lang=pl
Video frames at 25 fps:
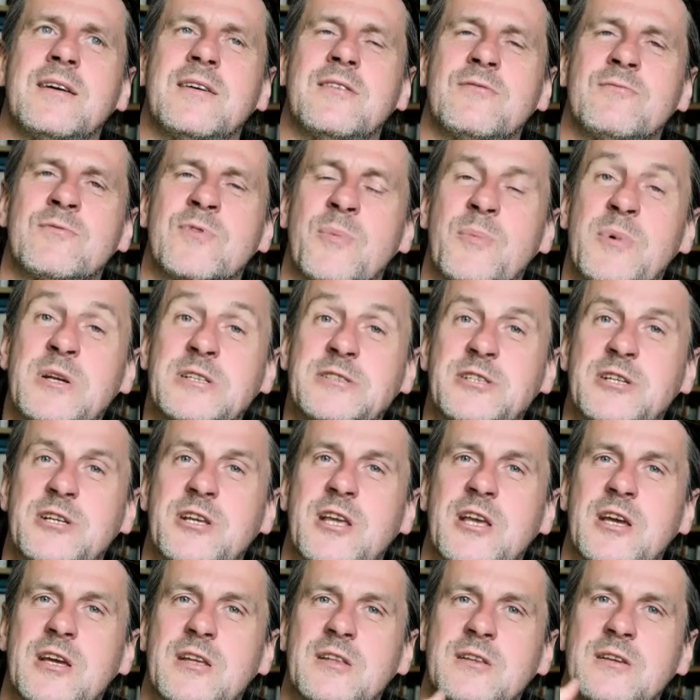w momencie,
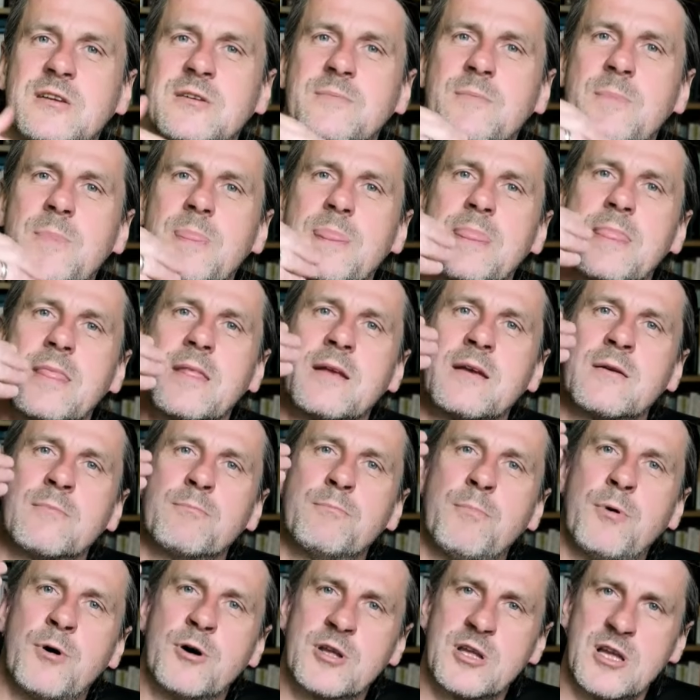kiedy
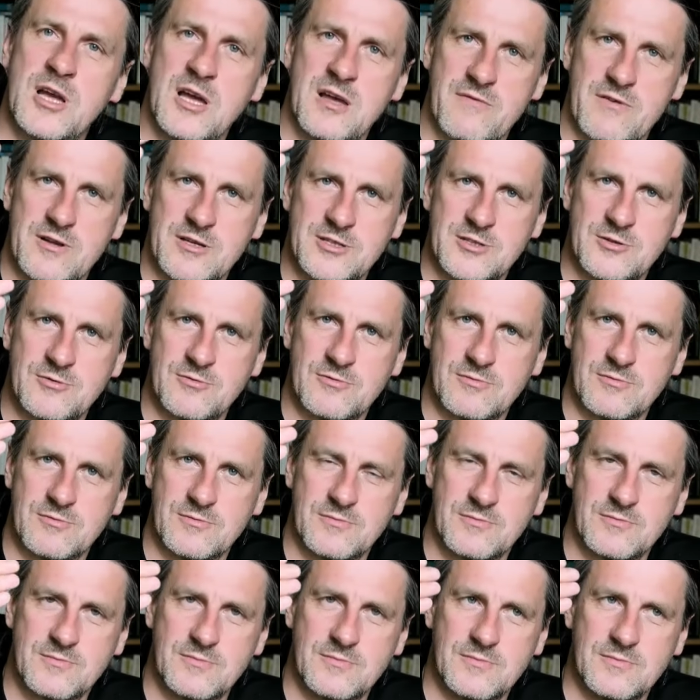pojawia się
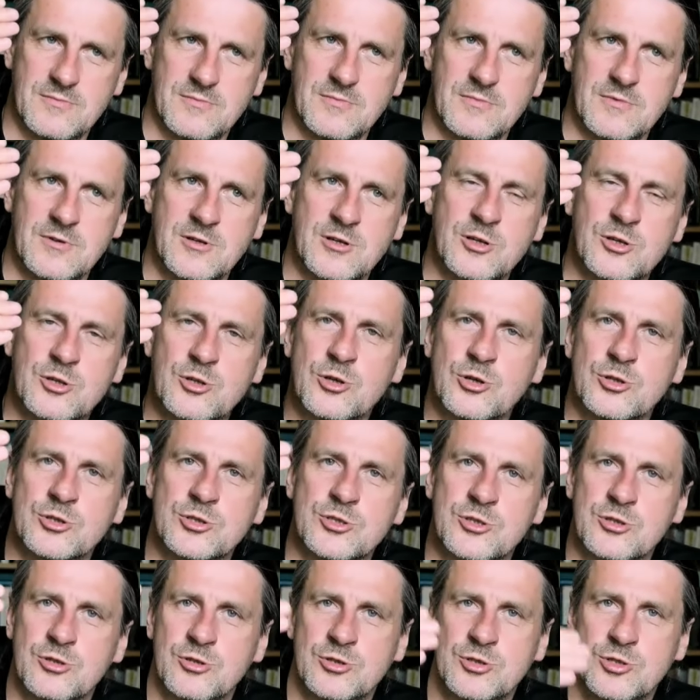ktoś,
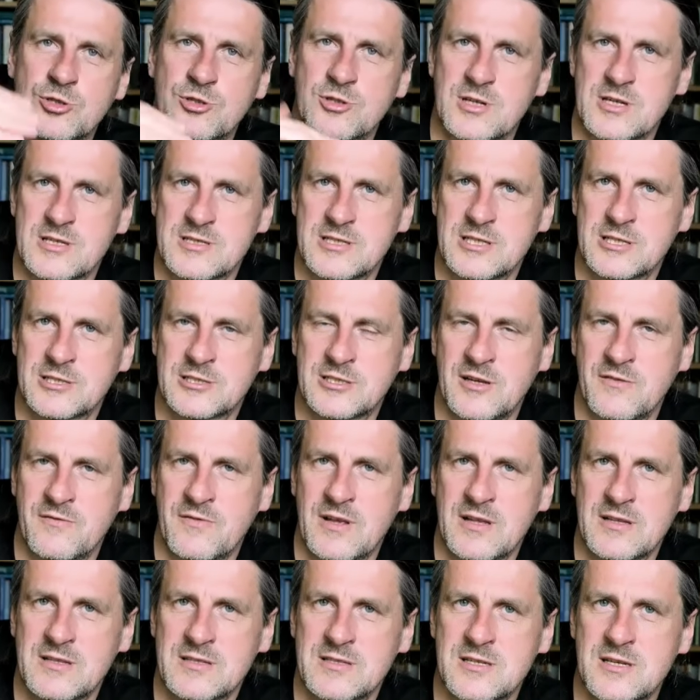kto osiąga znacznie
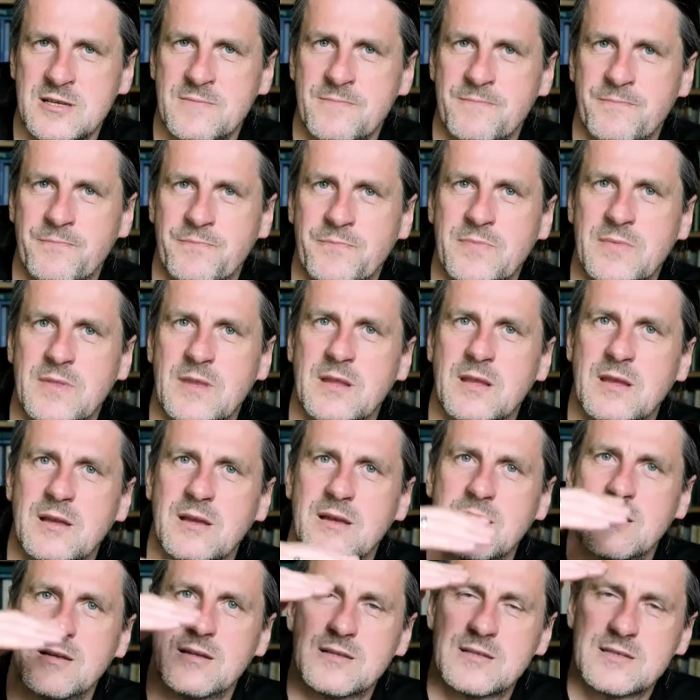więcej,
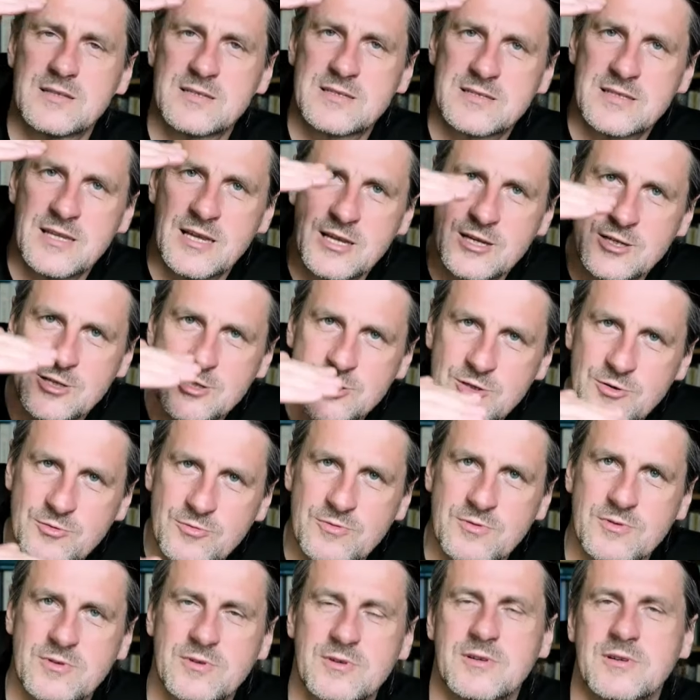staje się
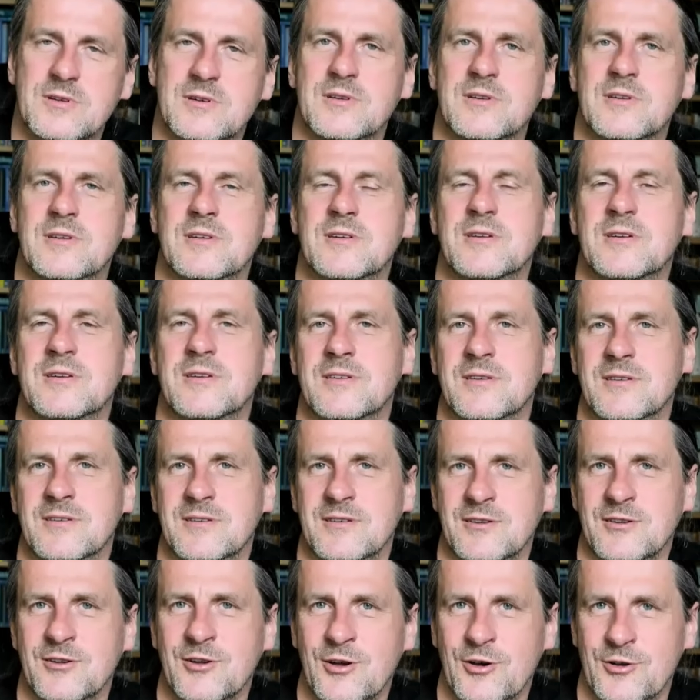
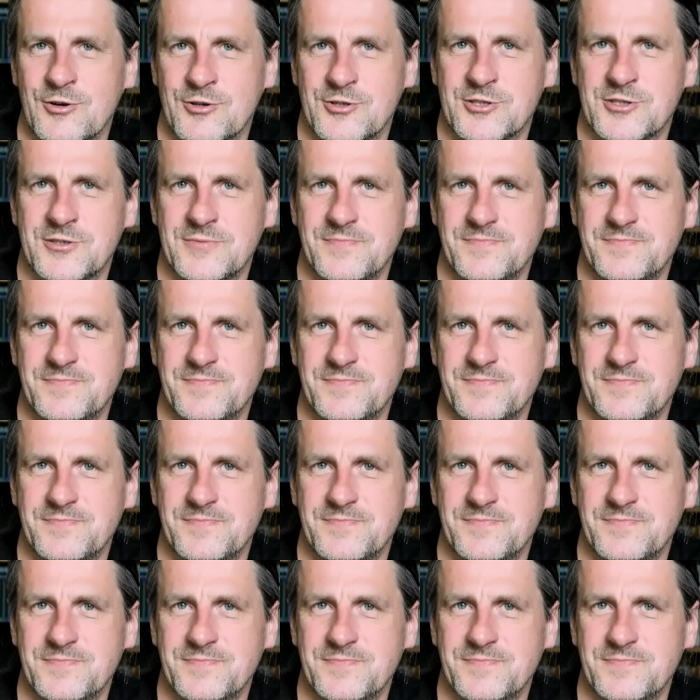gorszy.